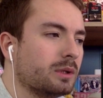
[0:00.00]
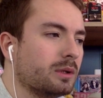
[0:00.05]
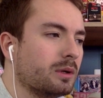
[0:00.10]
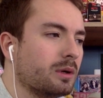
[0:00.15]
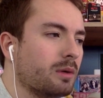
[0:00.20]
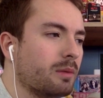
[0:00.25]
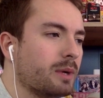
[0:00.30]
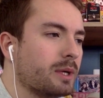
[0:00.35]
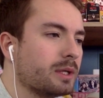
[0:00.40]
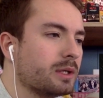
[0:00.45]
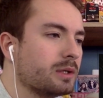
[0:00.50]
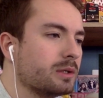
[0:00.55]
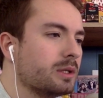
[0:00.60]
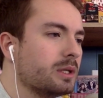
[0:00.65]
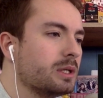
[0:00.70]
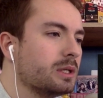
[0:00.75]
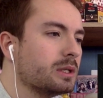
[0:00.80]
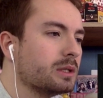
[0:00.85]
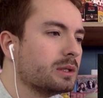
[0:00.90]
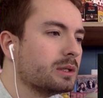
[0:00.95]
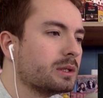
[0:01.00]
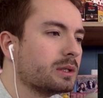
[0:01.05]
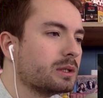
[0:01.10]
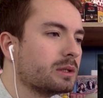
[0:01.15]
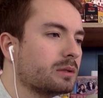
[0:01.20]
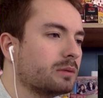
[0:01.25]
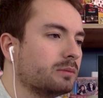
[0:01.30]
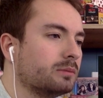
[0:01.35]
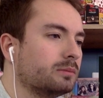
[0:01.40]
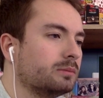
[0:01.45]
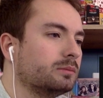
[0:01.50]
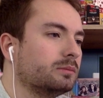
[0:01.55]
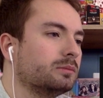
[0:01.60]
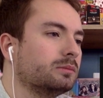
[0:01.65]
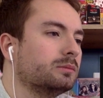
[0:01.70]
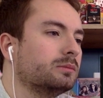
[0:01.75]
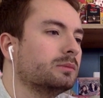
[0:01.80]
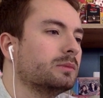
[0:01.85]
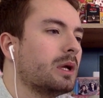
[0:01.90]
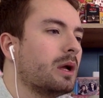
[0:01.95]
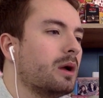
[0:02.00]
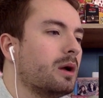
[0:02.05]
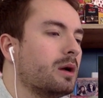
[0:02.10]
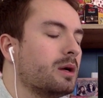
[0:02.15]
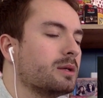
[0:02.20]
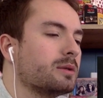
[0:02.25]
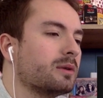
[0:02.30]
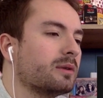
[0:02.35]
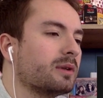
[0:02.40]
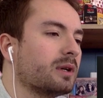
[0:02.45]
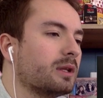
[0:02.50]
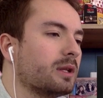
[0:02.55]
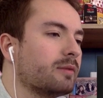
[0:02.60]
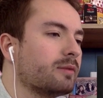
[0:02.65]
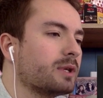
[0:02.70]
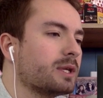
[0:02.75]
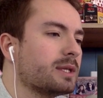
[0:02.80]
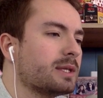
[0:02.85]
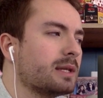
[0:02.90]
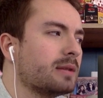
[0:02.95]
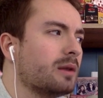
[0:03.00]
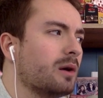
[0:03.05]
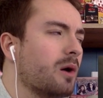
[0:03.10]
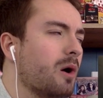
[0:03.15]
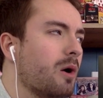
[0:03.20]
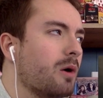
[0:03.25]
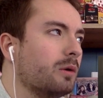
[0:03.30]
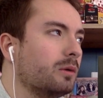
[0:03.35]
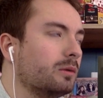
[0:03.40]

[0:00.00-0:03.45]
Oh my goodness. Ils sont en train d'invoquer Satan.